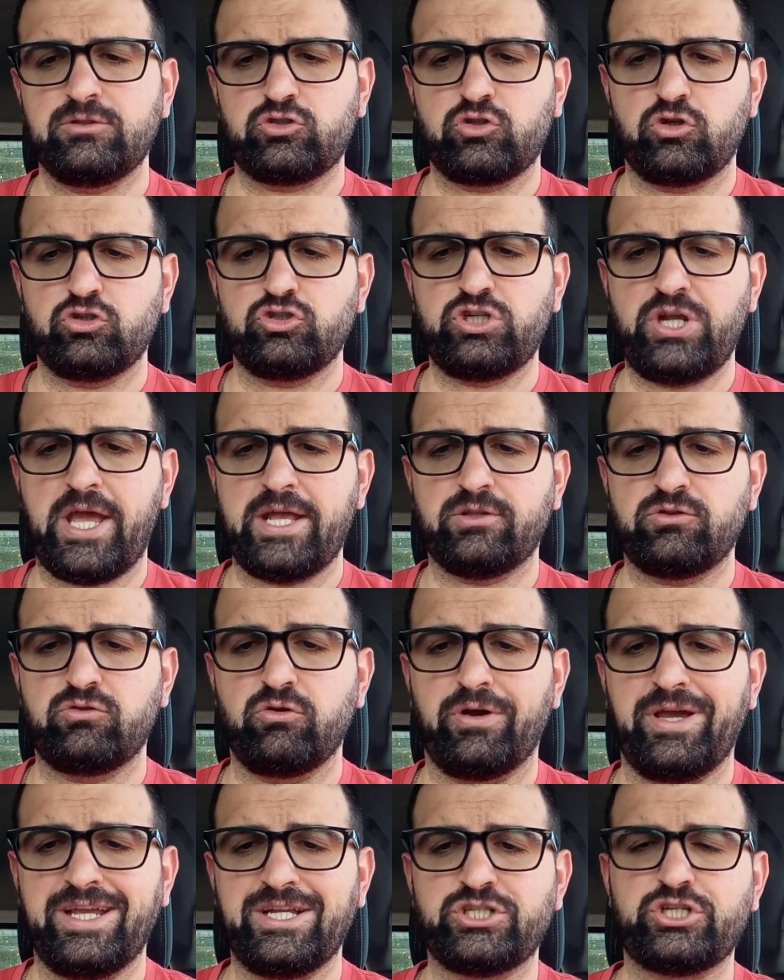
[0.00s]

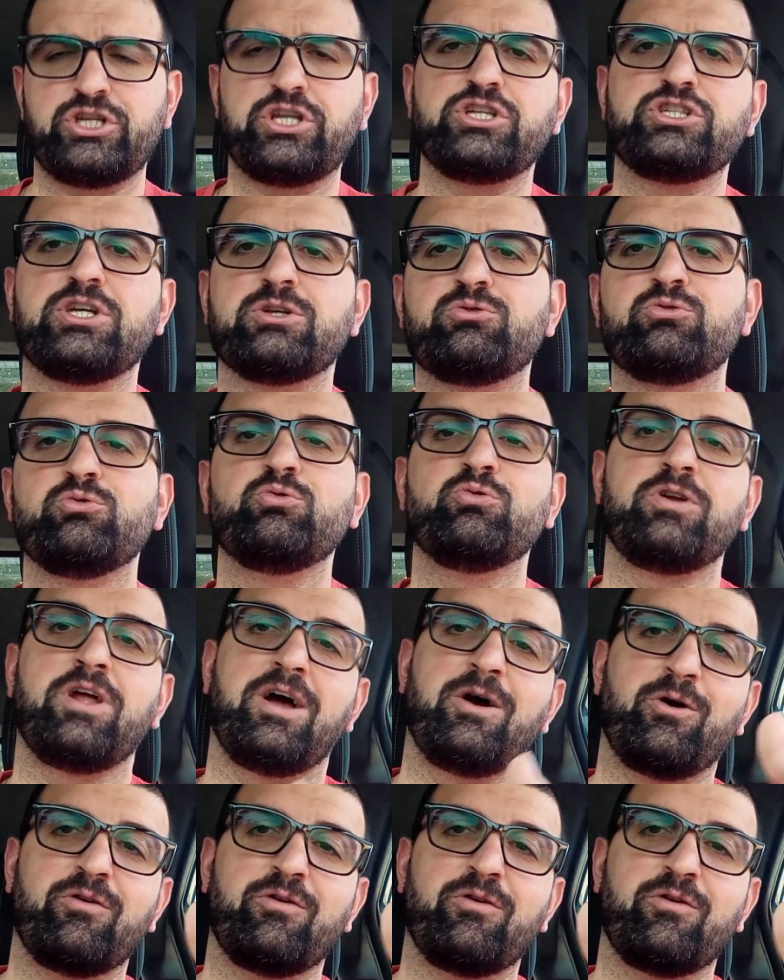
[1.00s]
soggetto e sceneggiatura,